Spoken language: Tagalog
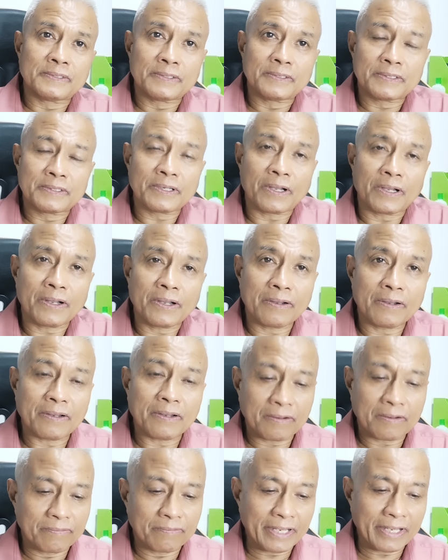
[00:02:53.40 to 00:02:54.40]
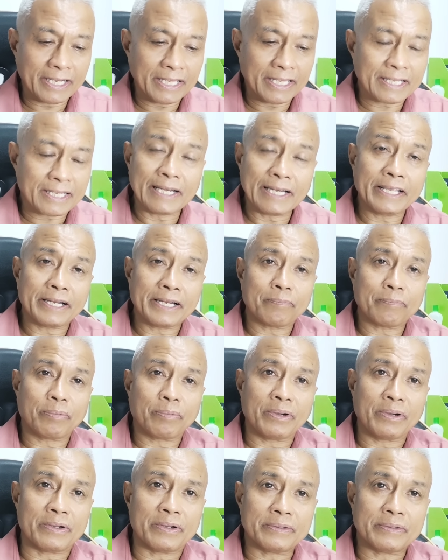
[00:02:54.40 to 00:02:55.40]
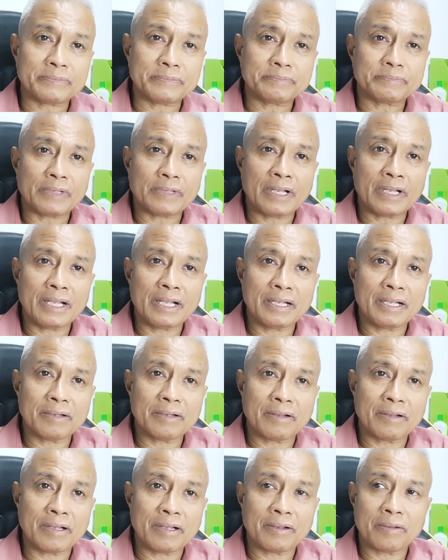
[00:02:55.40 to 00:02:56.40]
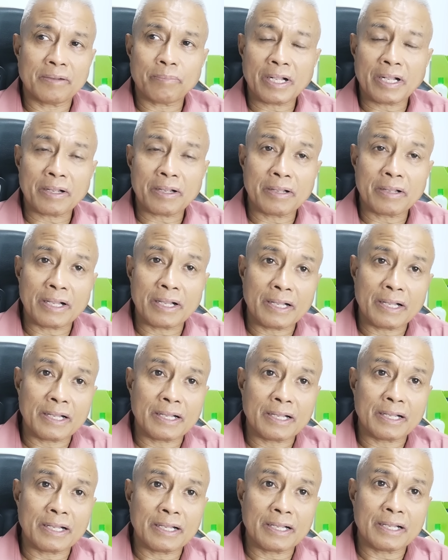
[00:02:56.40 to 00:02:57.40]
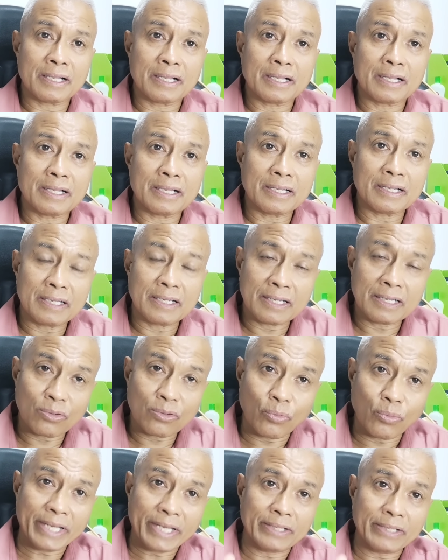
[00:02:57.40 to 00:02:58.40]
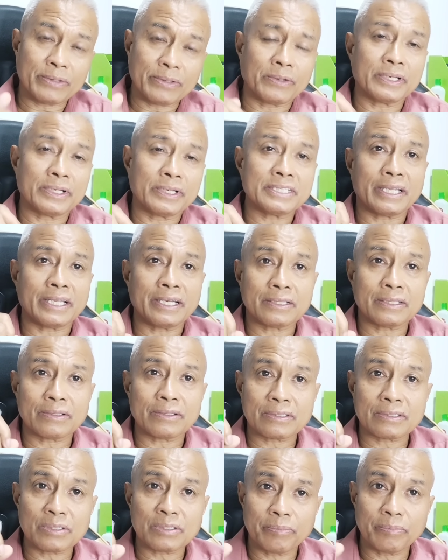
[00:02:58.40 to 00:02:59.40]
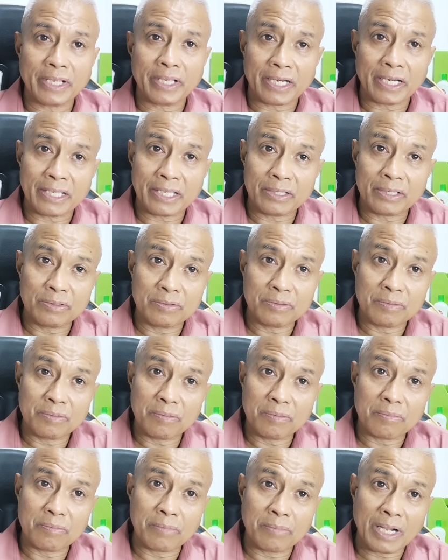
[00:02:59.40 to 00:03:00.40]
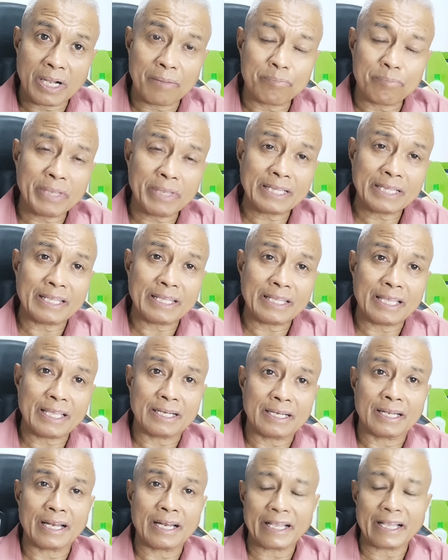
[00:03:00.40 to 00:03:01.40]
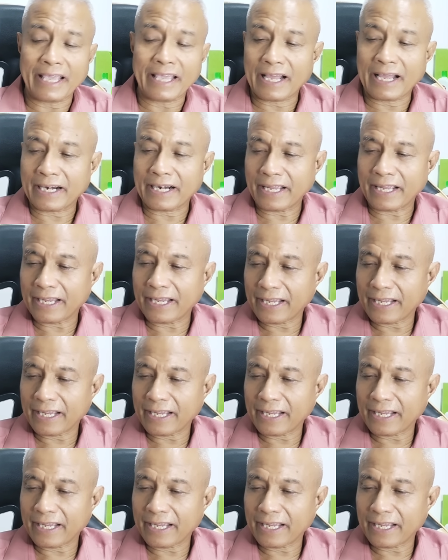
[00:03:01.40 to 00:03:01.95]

So, very clear po ang uh, ah, pagkwento ah, uh, ni Senator Subiri yung mga meeting na nangyari.